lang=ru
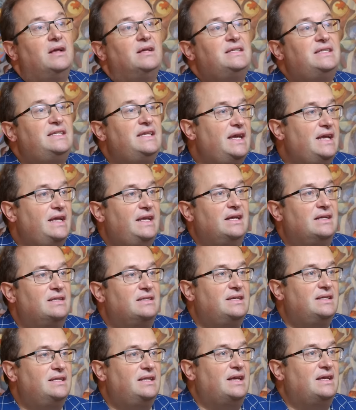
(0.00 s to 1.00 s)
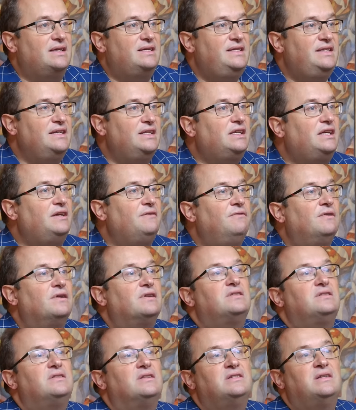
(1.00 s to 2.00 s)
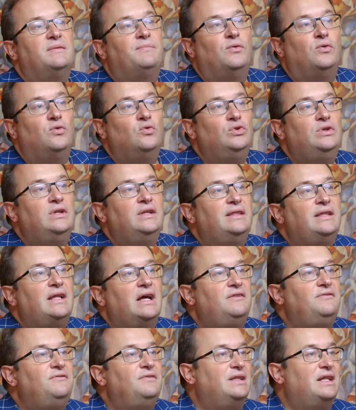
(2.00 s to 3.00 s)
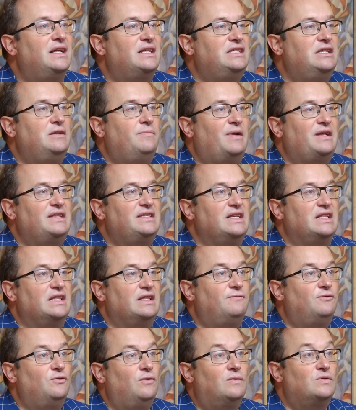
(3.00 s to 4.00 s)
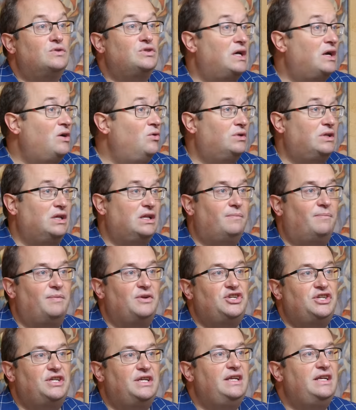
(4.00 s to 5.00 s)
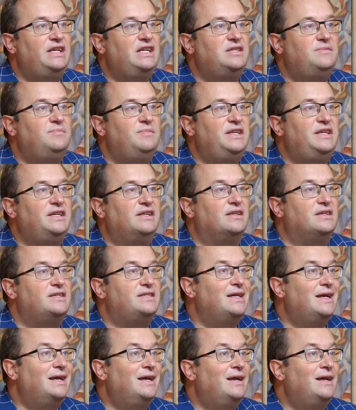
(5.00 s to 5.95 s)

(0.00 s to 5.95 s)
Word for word: средняя цена сделки выросла за полгода на 12%, но вот за год она почти не изменилась.